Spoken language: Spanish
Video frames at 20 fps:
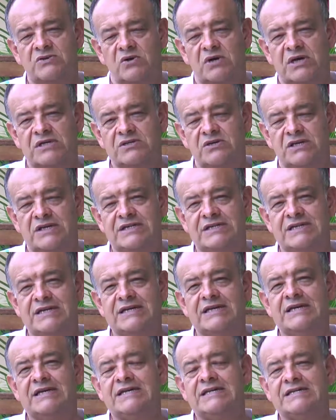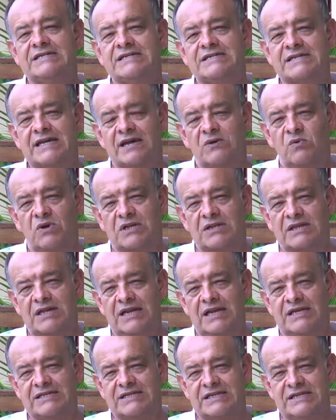ocasiones se
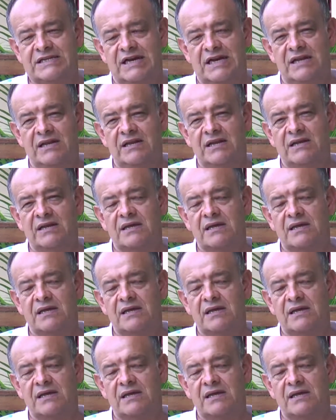cuartee la señal